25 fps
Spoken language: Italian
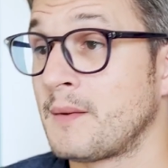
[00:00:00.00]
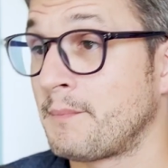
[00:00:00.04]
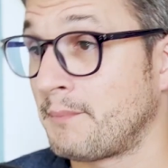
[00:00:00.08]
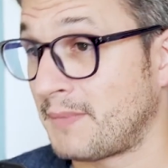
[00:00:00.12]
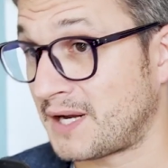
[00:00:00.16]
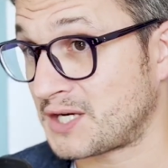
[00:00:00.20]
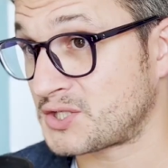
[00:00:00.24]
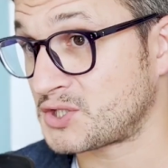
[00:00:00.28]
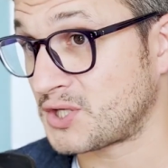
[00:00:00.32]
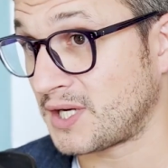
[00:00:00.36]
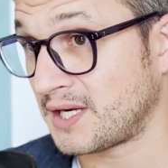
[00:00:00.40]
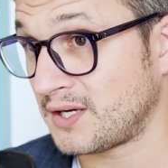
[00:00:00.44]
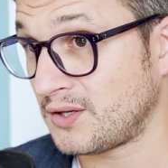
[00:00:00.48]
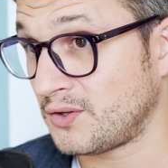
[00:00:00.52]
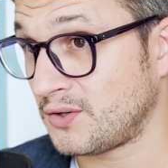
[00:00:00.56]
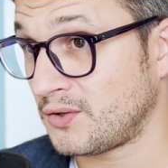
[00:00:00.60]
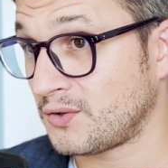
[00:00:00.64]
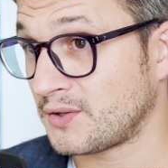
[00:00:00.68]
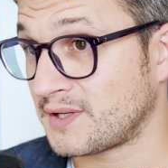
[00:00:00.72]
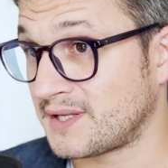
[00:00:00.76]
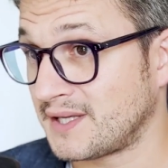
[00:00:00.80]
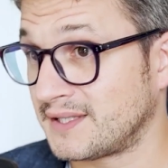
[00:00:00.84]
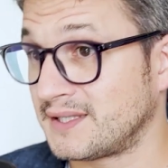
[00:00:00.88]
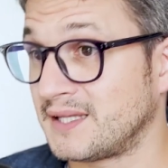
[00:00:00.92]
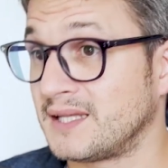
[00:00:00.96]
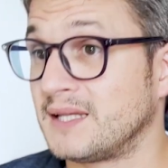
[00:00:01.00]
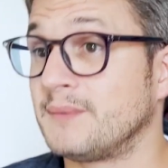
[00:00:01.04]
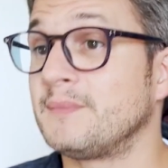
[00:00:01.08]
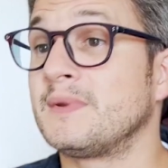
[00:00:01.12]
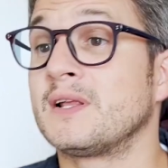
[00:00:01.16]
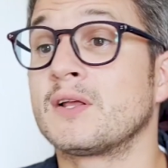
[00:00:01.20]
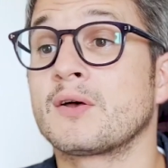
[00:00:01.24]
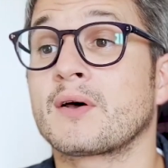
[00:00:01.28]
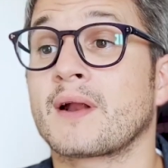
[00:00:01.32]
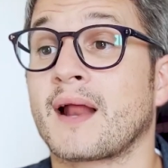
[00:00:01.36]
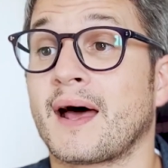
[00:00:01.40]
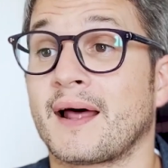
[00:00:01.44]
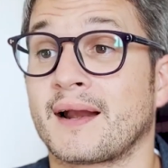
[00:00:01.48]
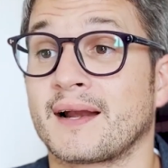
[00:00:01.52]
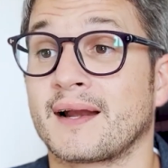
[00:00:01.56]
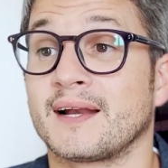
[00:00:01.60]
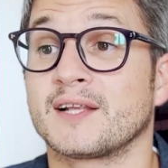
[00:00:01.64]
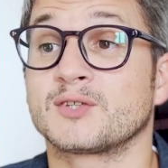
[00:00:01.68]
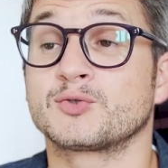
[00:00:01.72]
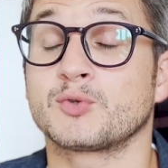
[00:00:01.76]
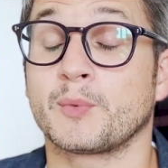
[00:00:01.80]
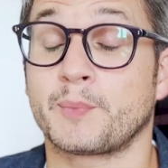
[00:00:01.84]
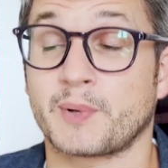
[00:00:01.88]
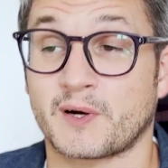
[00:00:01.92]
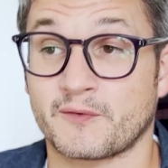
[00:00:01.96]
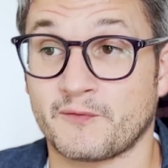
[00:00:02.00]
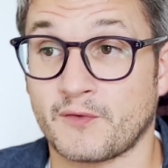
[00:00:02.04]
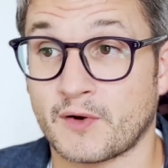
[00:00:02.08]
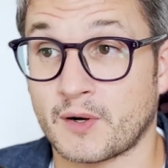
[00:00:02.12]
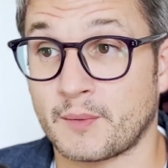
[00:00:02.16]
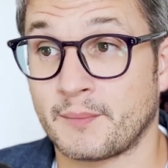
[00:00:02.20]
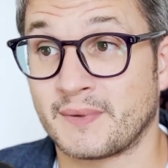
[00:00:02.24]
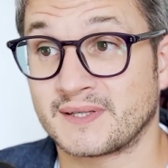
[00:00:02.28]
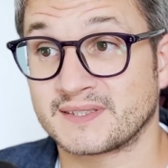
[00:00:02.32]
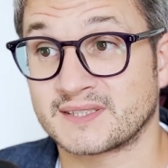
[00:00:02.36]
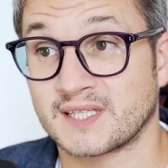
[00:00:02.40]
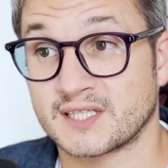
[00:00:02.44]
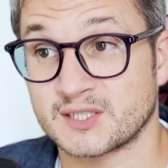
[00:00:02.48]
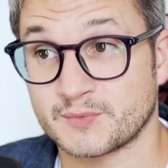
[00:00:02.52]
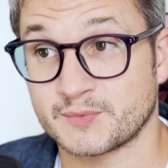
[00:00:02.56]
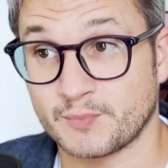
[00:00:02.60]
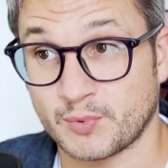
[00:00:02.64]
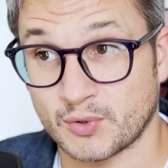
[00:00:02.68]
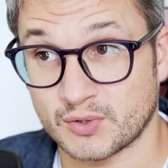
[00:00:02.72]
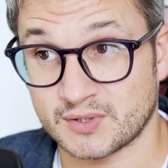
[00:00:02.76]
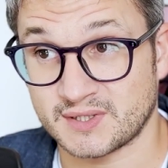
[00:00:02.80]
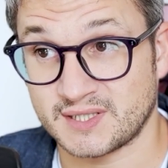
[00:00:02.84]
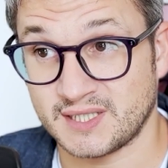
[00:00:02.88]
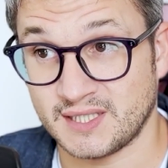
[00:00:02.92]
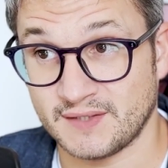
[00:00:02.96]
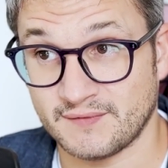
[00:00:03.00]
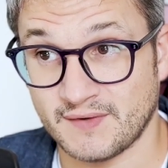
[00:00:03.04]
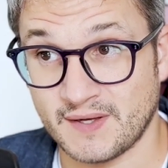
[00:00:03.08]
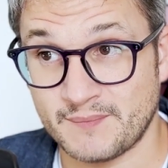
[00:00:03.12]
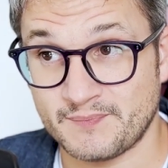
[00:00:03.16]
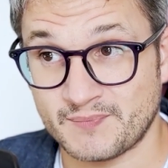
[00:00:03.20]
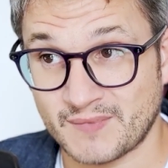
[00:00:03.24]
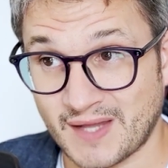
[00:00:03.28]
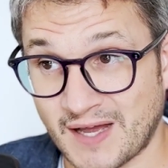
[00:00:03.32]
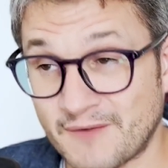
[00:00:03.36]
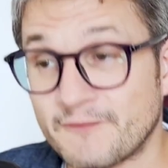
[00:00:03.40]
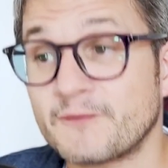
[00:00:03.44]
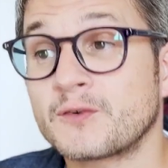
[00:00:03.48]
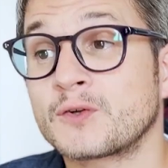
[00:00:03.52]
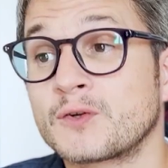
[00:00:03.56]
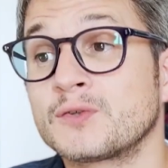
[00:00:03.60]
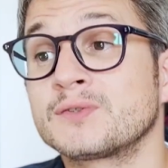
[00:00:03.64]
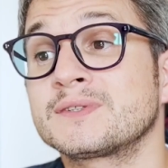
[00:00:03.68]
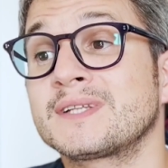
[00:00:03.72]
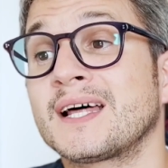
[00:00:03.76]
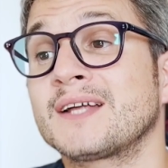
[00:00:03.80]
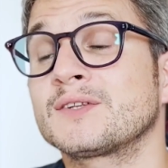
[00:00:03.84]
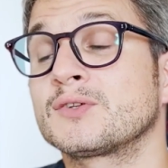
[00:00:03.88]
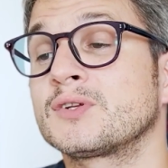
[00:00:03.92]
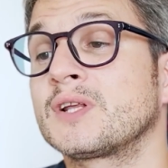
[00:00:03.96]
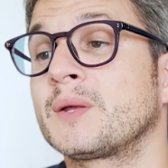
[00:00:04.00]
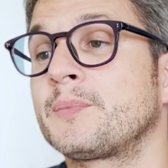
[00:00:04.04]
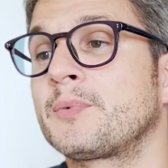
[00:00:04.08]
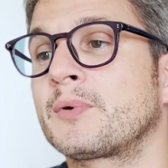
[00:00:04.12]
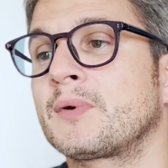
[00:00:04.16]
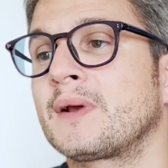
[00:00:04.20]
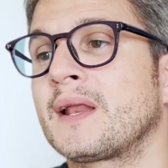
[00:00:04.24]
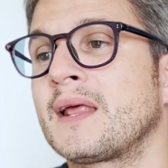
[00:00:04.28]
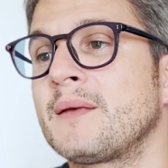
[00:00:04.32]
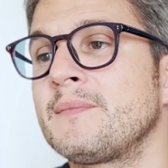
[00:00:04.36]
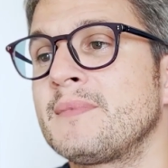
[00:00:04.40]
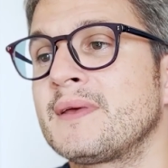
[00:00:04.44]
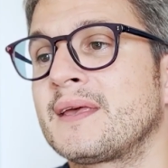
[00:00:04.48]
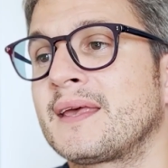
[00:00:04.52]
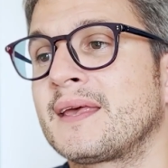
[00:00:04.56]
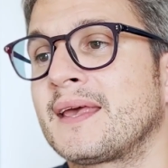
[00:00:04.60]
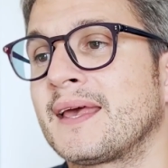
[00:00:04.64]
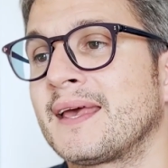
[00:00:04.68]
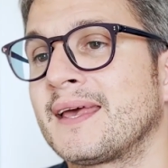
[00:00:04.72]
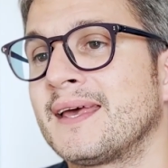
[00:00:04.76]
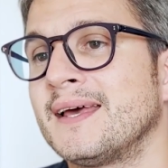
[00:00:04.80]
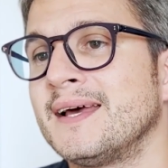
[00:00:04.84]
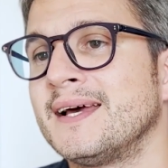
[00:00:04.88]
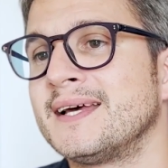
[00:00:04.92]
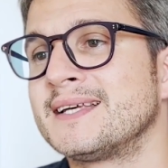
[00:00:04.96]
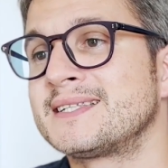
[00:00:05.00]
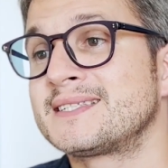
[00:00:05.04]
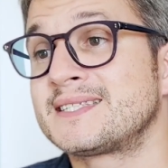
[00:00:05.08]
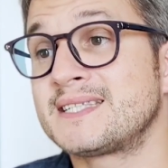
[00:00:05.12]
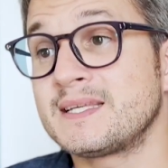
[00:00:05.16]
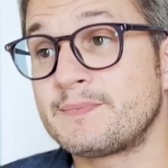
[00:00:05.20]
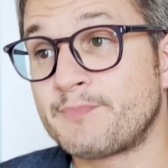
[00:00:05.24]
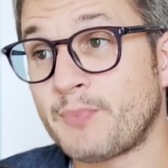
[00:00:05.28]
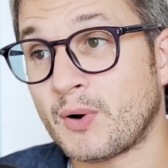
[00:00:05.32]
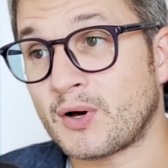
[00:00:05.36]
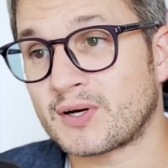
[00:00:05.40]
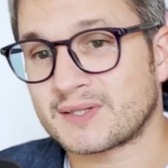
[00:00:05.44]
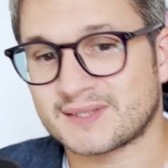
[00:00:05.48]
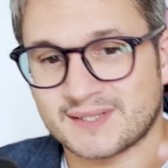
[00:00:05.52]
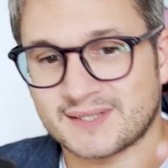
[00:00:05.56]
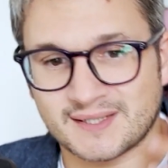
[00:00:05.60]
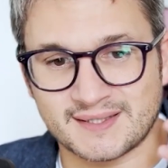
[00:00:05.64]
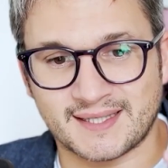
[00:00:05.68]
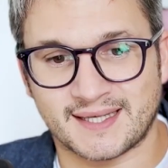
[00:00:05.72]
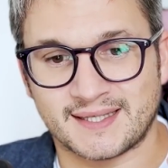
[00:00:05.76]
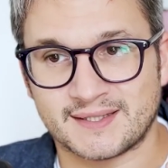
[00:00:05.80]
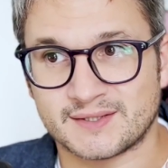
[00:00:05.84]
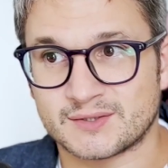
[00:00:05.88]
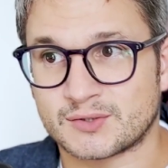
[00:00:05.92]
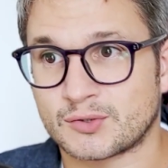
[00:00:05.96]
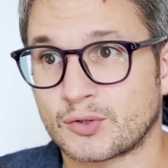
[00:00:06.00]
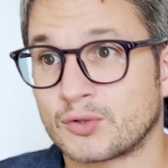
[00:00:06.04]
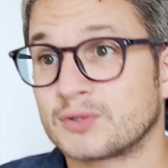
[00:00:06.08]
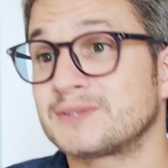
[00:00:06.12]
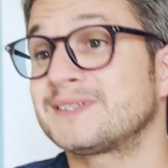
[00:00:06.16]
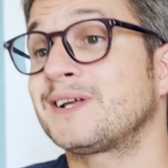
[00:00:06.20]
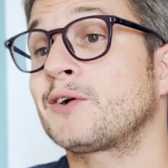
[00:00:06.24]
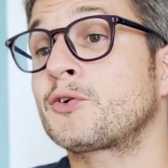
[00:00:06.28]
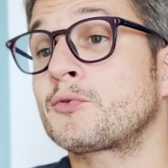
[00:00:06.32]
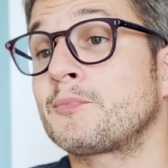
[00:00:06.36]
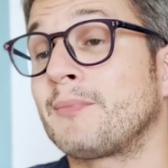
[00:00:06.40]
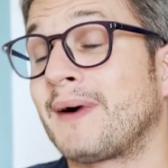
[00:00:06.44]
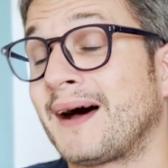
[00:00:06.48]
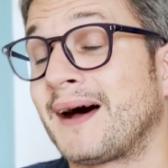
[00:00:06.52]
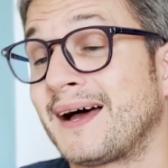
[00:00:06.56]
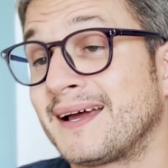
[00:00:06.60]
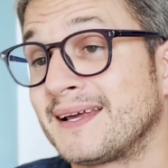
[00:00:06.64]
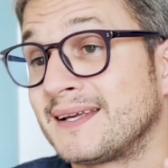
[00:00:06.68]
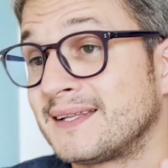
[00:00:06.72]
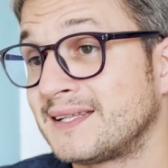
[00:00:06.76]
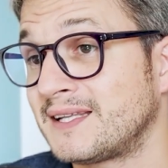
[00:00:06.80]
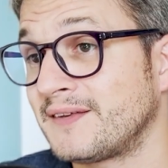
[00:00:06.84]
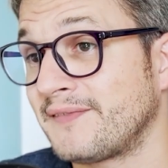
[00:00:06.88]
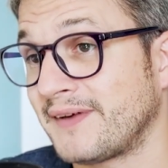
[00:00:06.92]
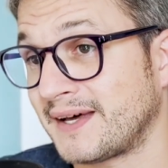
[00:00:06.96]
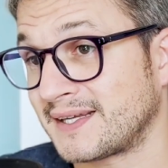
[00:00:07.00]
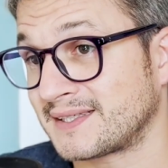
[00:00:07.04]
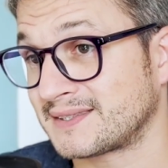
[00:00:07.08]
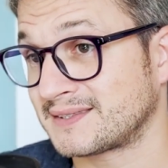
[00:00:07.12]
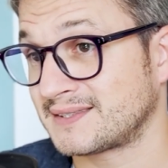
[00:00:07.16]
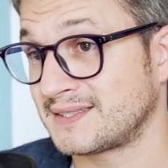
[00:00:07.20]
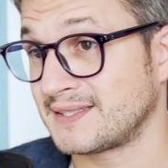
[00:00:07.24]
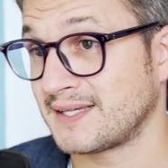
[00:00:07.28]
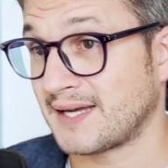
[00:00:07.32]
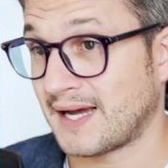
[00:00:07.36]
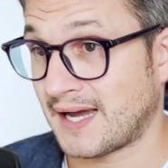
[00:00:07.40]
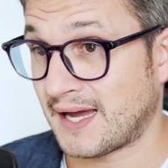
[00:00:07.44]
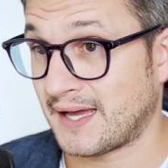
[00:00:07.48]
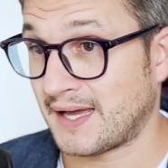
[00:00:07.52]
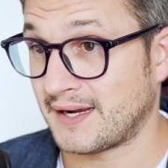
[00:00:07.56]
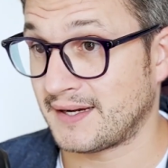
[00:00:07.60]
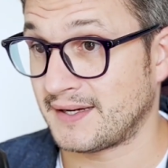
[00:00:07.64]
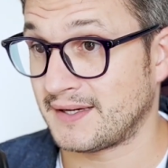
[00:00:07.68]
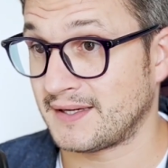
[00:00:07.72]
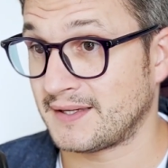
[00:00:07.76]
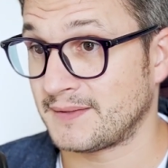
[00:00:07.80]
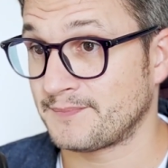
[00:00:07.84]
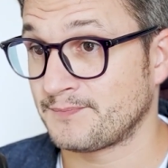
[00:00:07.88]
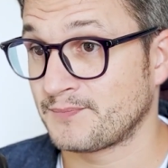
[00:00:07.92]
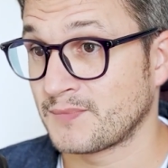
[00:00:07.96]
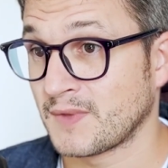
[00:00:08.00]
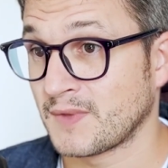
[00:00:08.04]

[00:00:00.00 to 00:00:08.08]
Marcello chiede di migliorare le sue performance sportive affrontando dei problemi che si porta dentro da ormai diversi anni.